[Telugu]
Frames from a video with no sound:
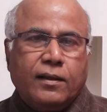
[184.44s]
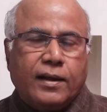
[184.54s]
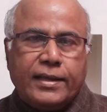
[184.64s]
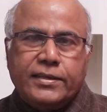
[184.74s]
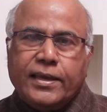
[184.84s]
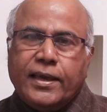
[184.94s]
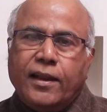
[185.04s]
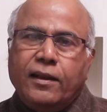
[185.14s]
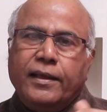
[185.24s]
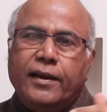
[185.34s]

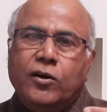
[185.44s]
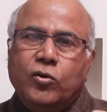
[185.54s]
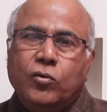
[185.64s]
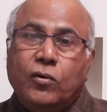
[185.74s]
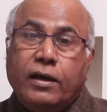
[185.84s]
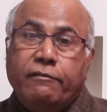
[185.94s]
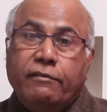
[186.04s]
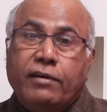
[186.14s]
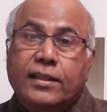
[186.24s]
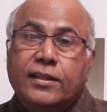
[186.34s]
రాజకీయాల్లో ఎన్నడూ కూడా
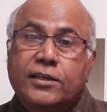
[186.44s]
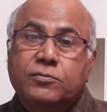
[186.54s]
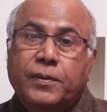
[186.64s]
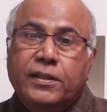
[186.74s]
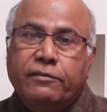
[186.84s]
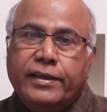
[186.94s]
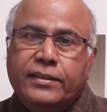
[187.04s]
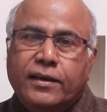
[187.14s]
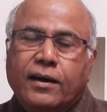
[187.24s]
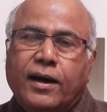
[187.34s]
వివాదాస్పద
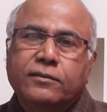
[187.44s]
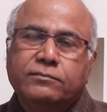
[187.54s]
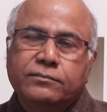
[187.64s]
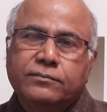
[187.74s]
వ్యక్తి కాదు